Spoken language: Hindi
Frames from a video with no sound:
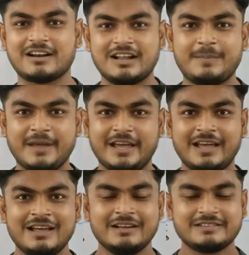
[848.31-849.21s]
करने
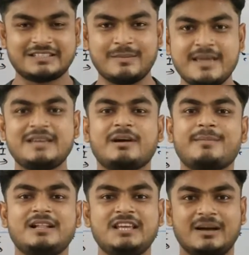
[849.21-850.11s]
पर समय की
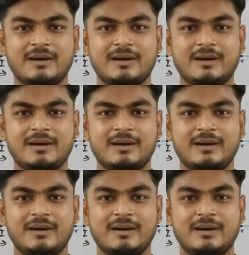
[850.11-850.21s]
बर्बादी